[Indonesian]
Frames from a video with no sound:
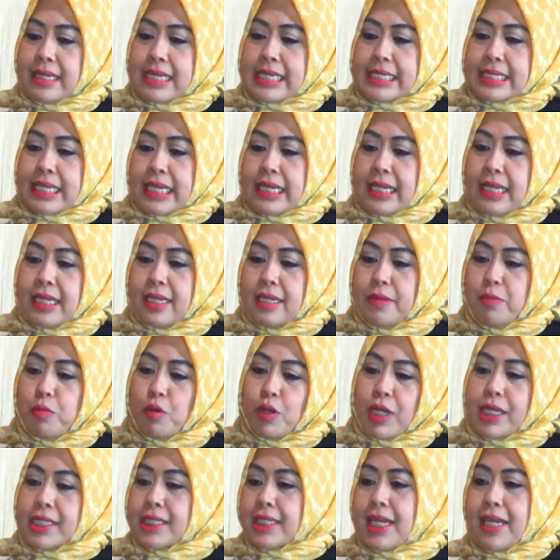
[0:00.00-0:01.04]
saya ini
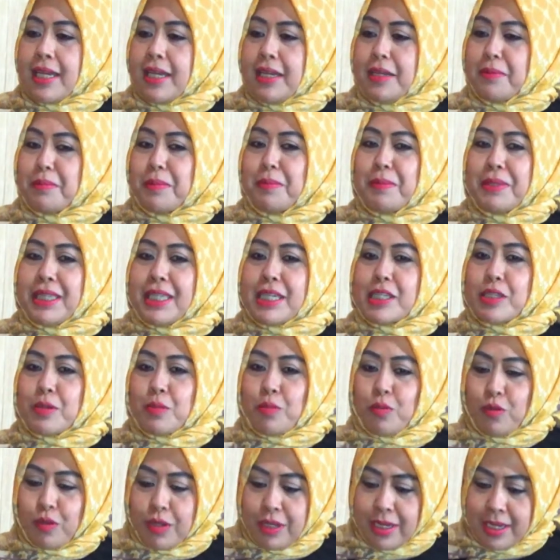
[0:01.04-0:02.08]
bukan saya yang meminta
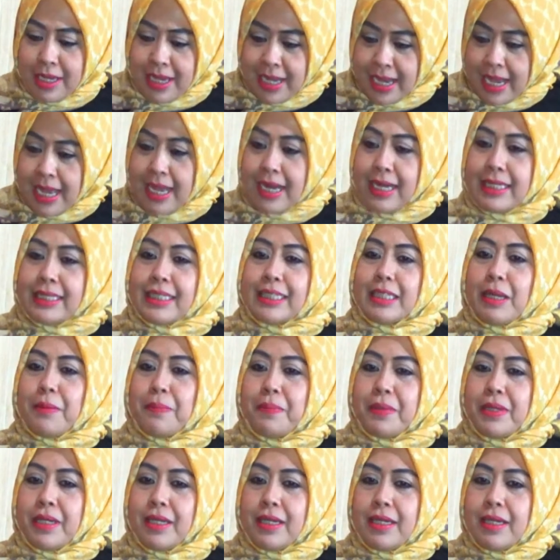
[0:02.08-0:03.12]
semua hal,
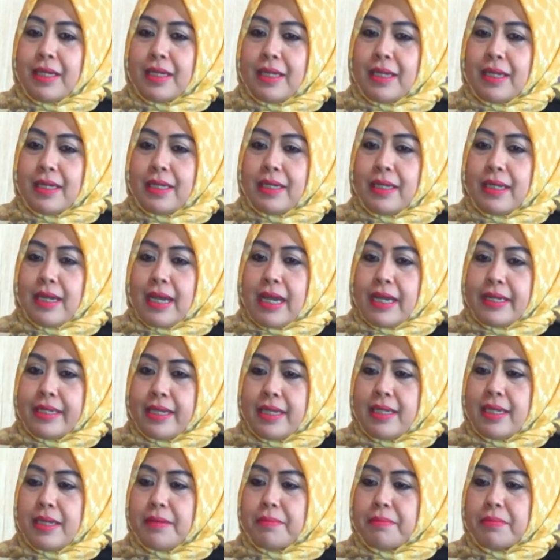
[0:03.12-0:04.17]
tetapi uh,
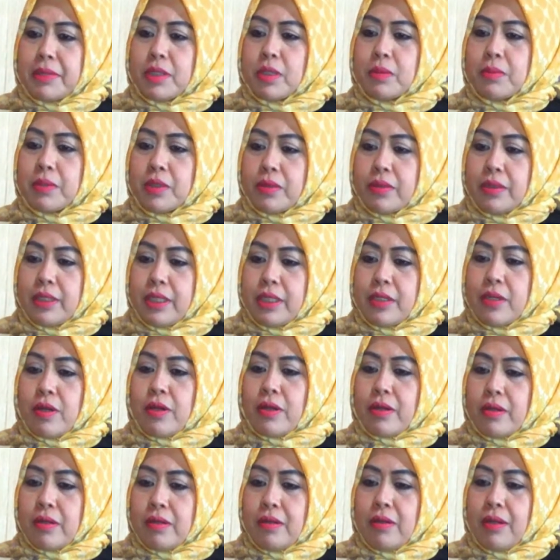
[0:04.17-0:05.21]
ada yang betul-betul
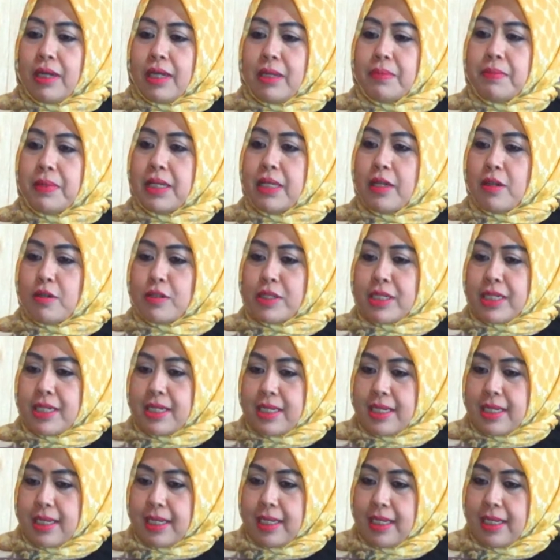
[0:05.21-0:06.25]
didorong oleh beliau
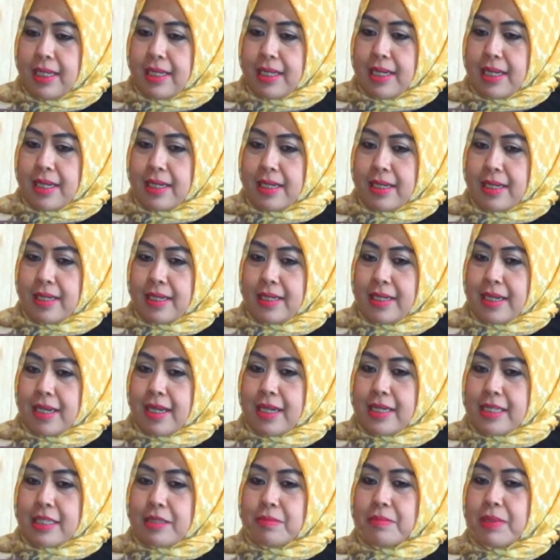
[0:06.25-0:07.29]
sendiri dan
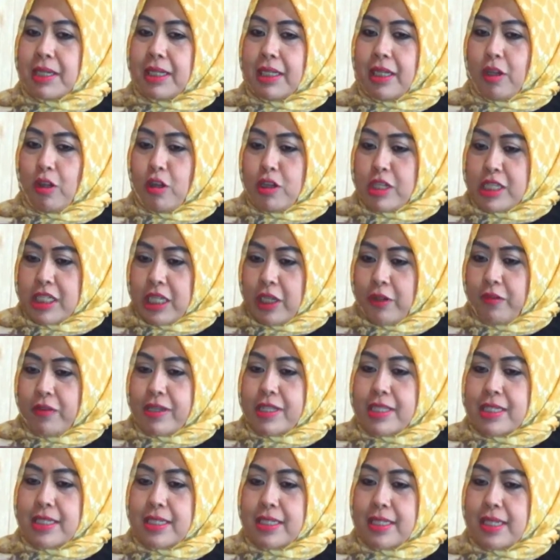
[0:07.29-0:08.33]
ya sebagai
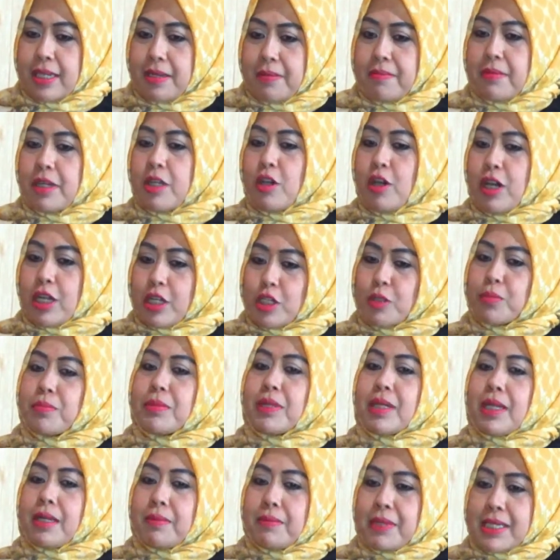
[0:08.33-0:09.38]
konsekuensinya beliau harus
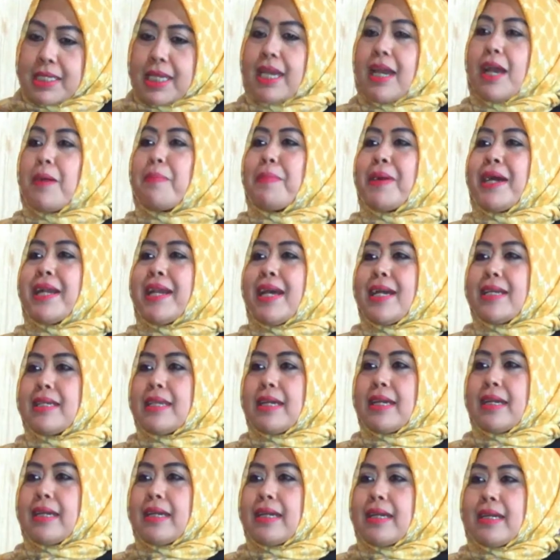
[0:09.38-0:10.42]
menerima saya apa
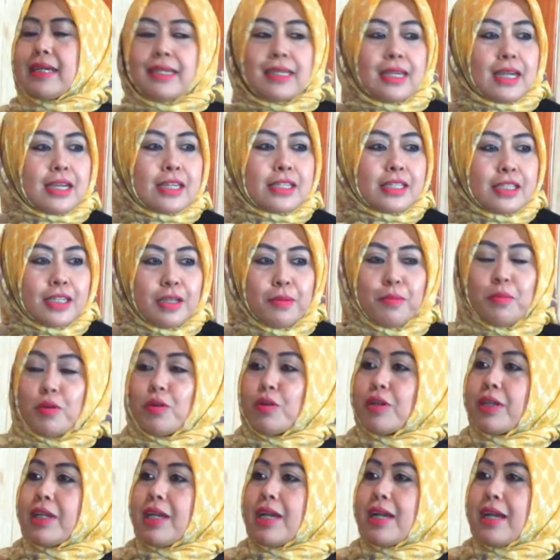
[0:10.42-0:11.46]
adanya, iya. yang
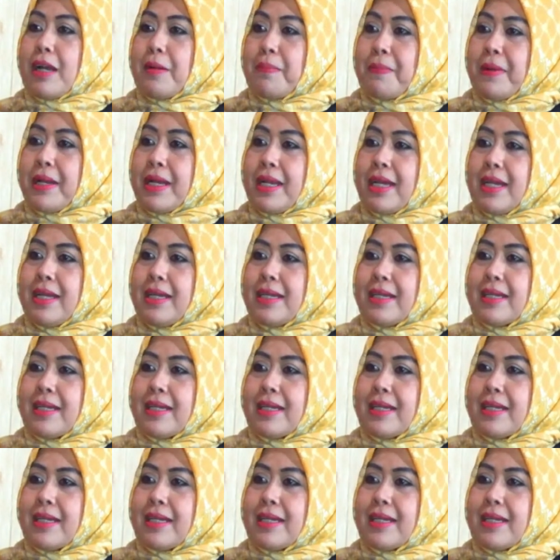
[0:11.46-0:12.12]
sibuk, yang apalah.